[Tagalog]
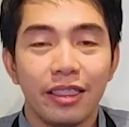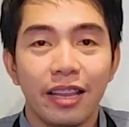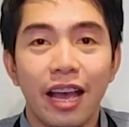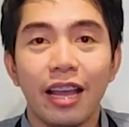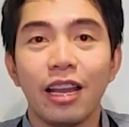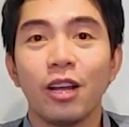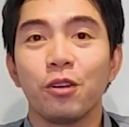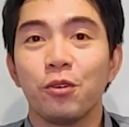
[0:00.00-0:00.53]

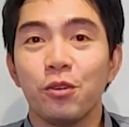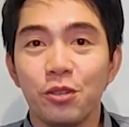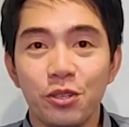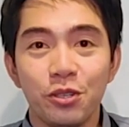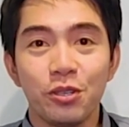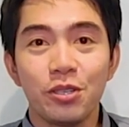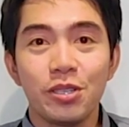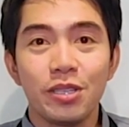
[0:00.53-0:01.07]
Dahil ang good
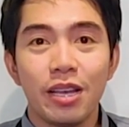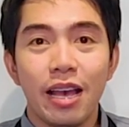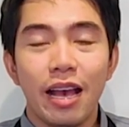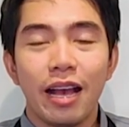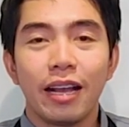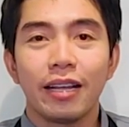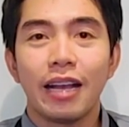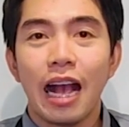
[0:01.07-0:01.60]
news,
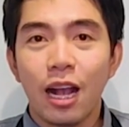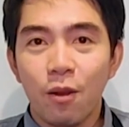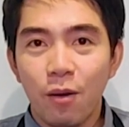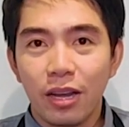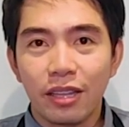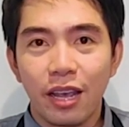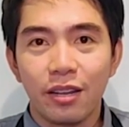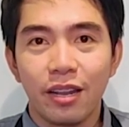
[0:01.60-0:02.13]

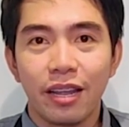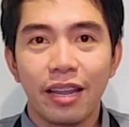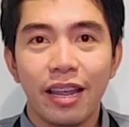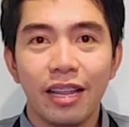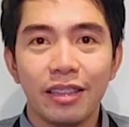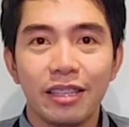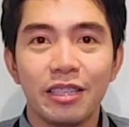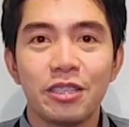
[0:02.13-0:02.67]
gagawa tayo ng
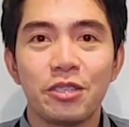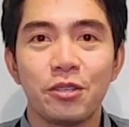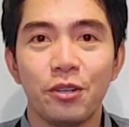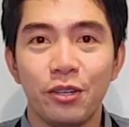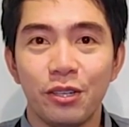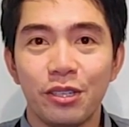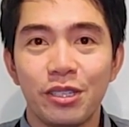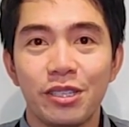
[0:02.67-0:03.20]
healthy
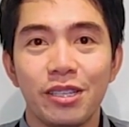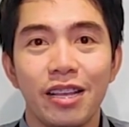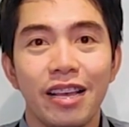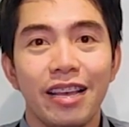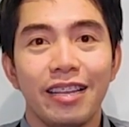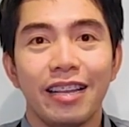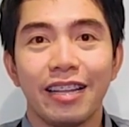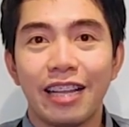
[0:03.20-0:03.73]
desserts
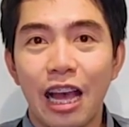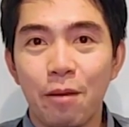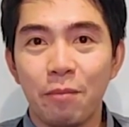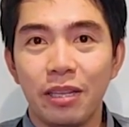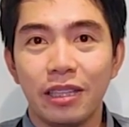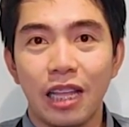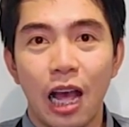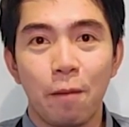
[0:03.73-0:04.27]
na
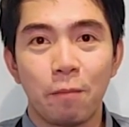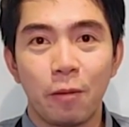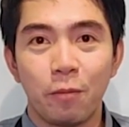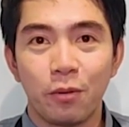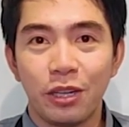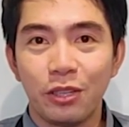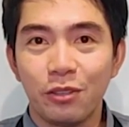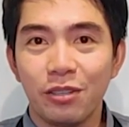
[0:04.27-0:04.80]
gamit ang
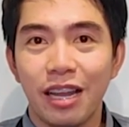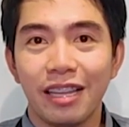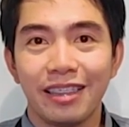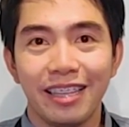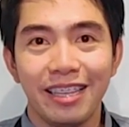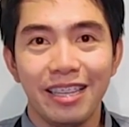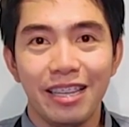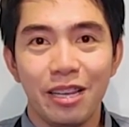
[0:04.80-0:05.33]
paborito
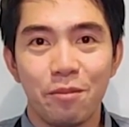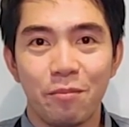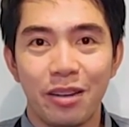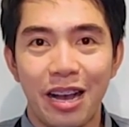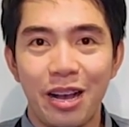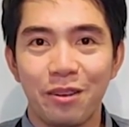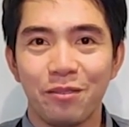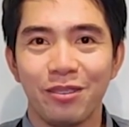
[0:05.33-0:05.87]
nating
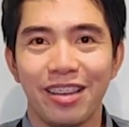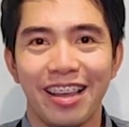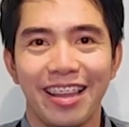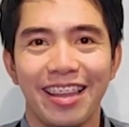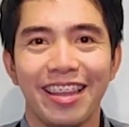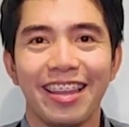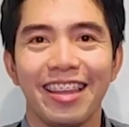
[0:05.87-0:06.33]
mga gulay.